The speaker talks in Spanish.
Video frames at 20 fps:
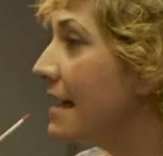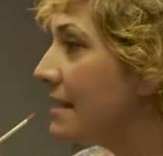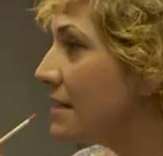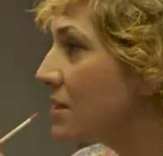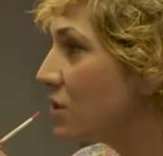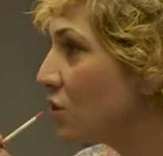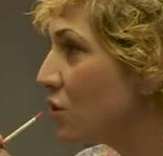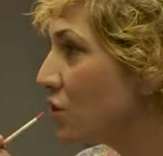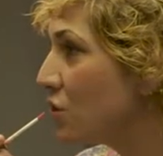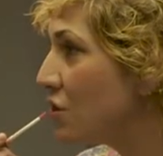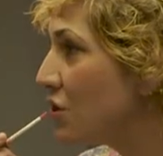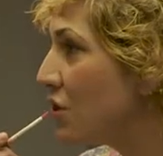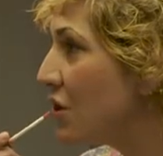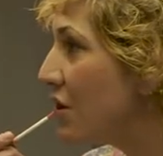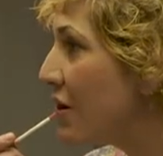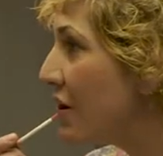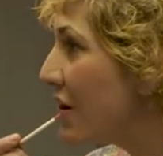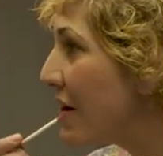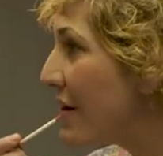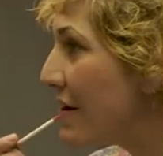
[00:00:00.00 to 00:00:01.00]
en estos
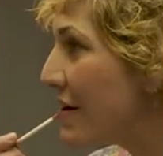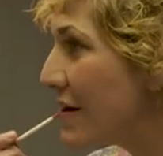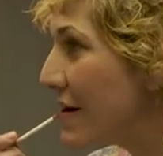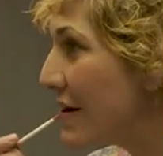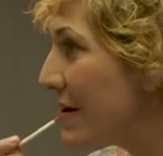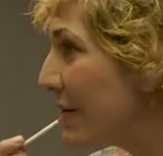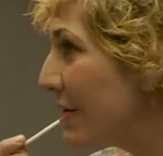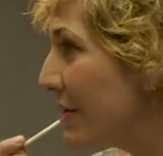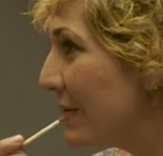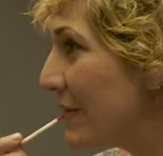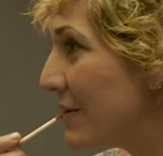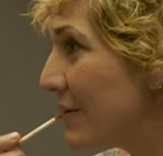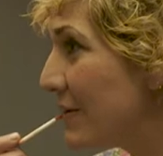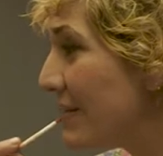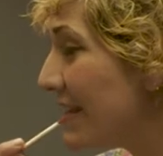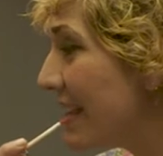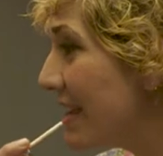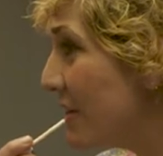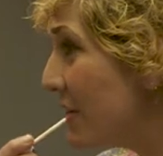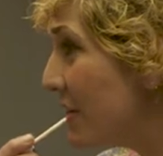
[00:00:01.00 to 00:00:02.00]

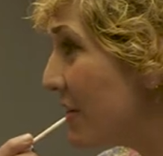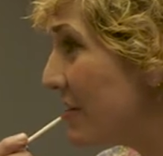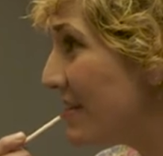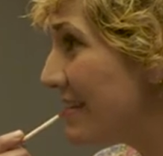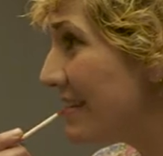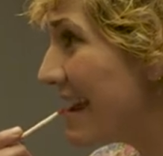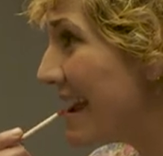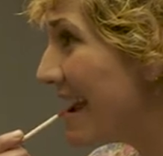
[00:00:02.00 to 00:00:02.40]
últimos años,